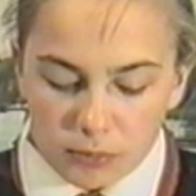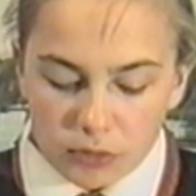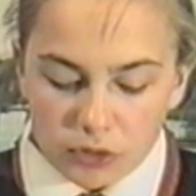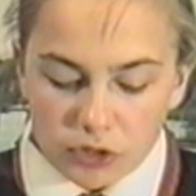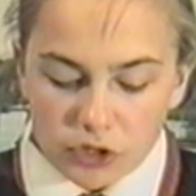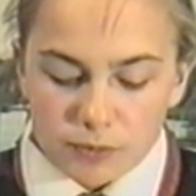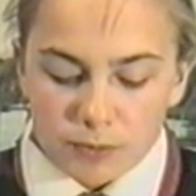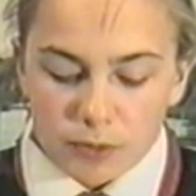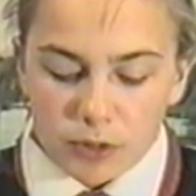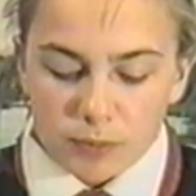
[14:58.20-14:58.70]

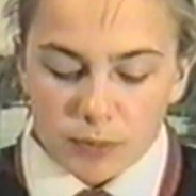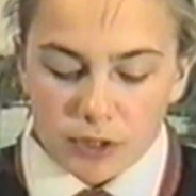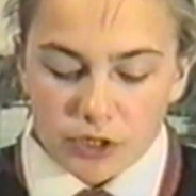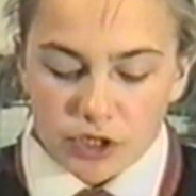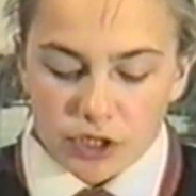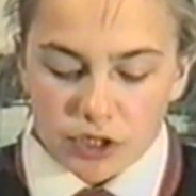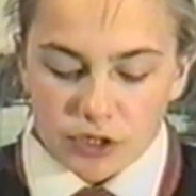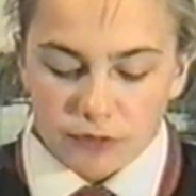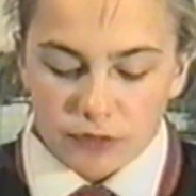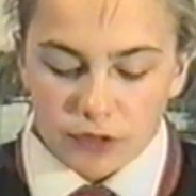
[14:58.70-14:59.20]
mogliśmy
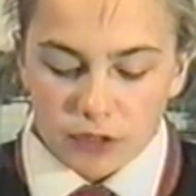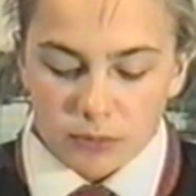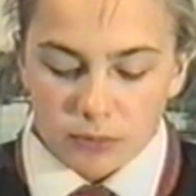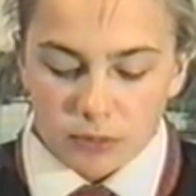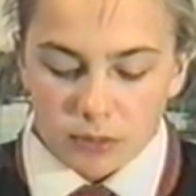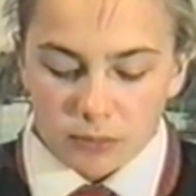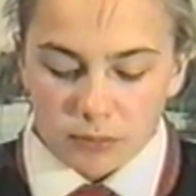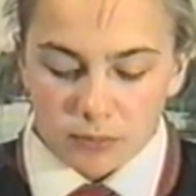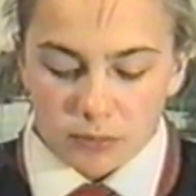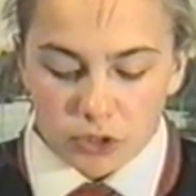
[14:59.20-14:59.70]
obejrzeć
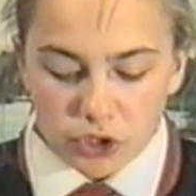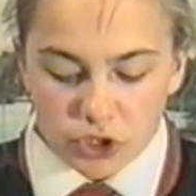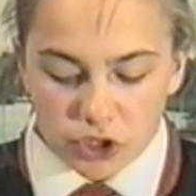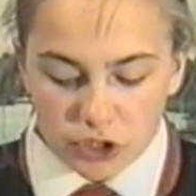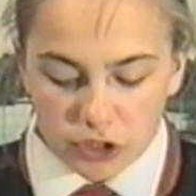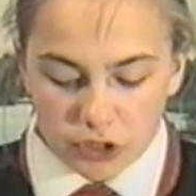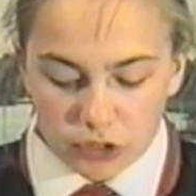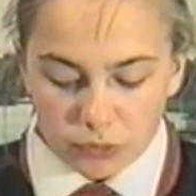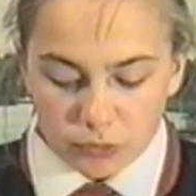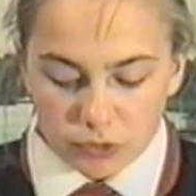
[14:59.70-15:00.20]
film
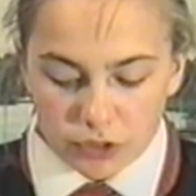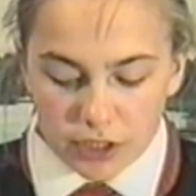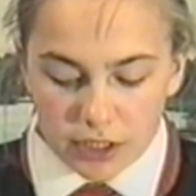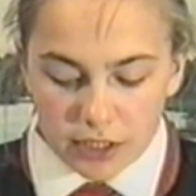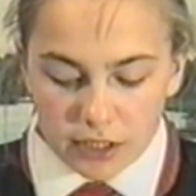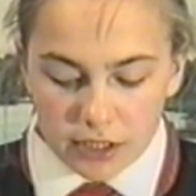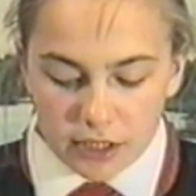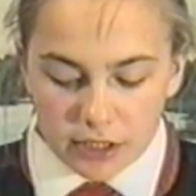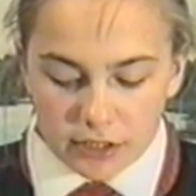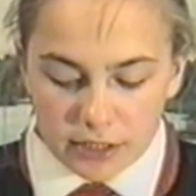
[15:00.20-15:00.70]
Myszy i ludzie
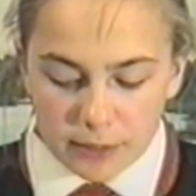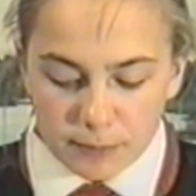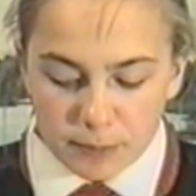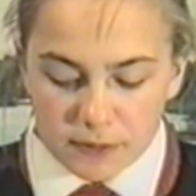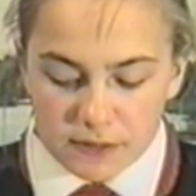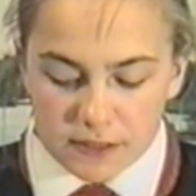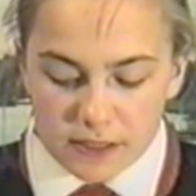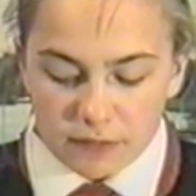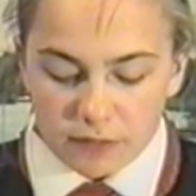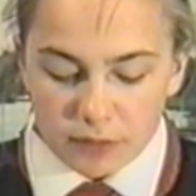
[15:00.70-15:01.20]
na
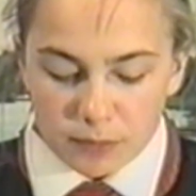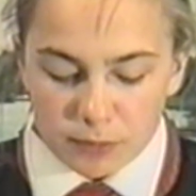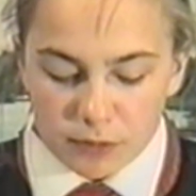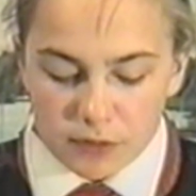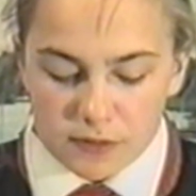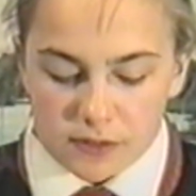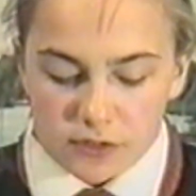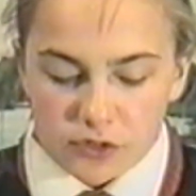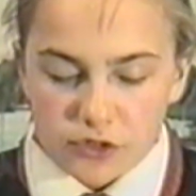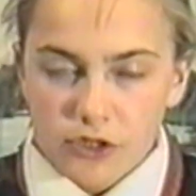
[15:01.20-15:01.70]
podstawie
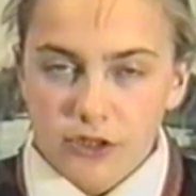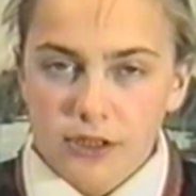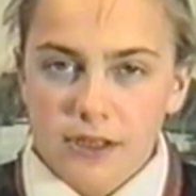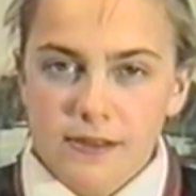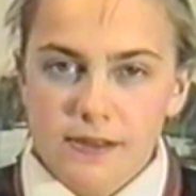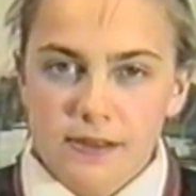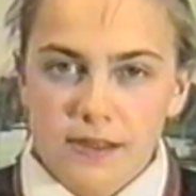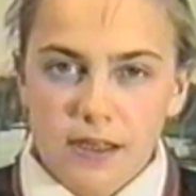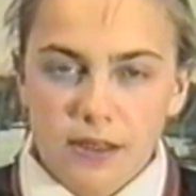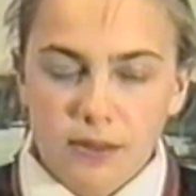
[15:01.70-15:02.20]
prozy
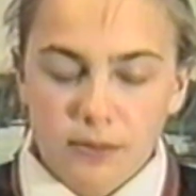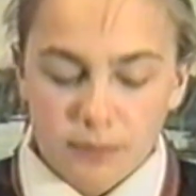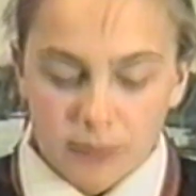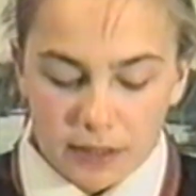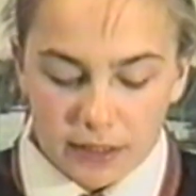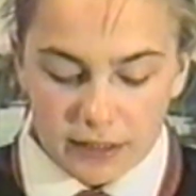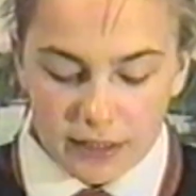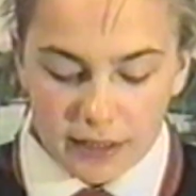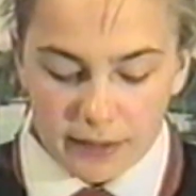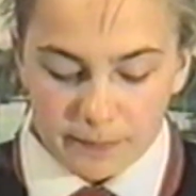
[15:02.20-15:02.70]
Johna
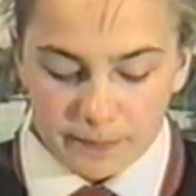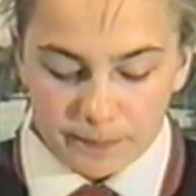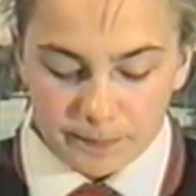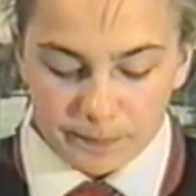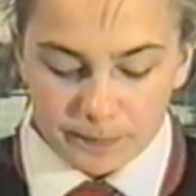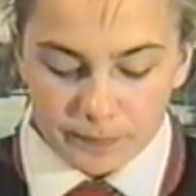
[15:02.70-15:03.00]
Steinbecka –